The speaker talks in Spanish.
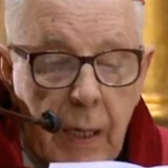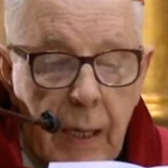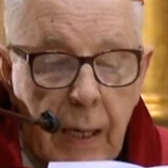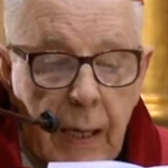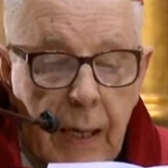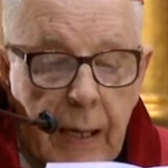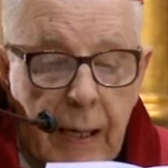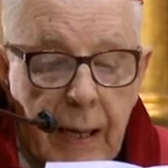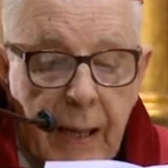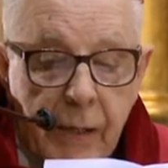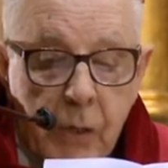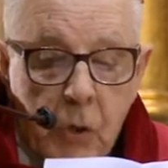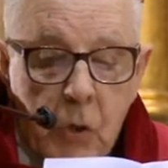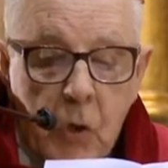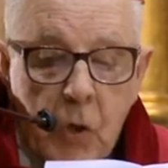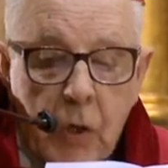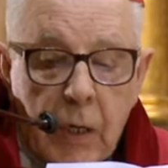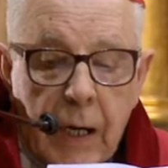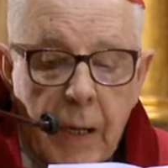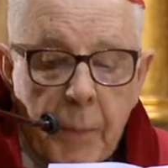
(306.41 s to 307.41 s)
es la
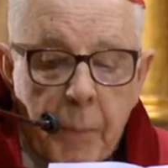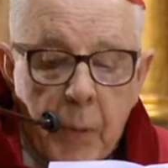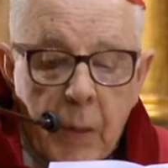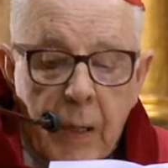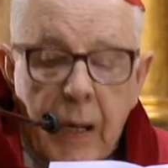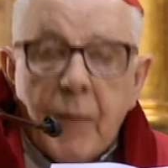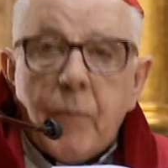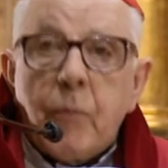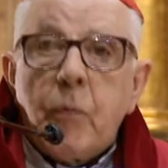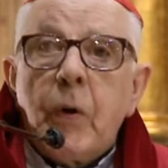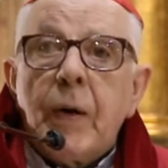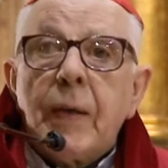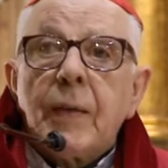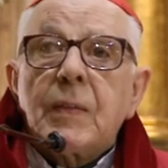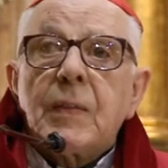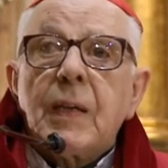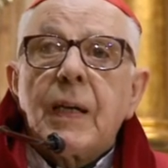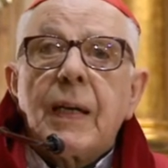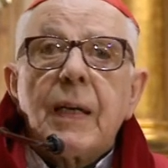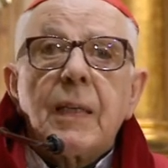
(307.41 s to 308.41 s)
roca por la
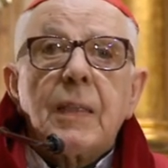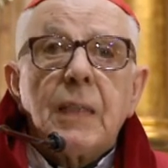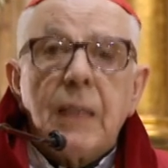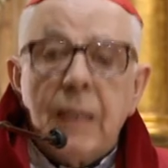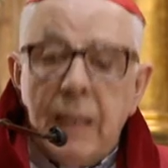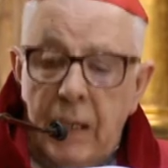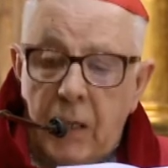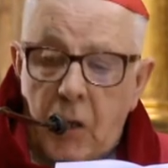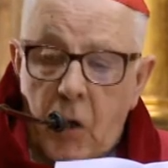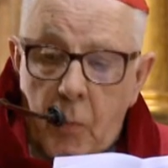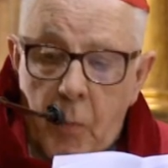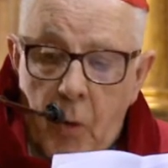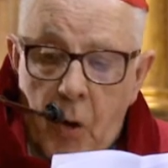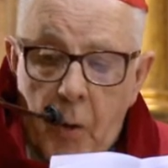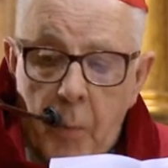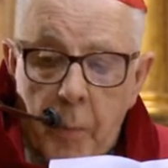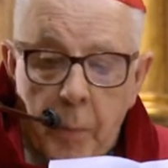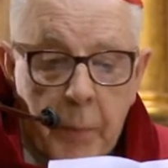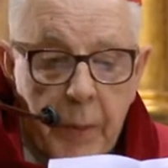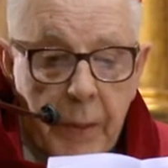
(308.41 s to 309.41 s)
fuerza que tiene
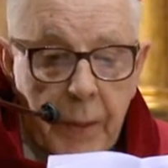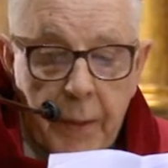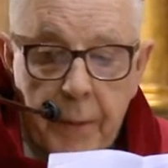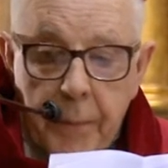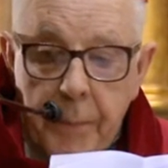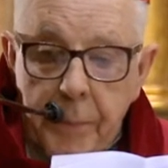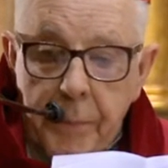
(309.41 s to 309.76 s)
como hombre.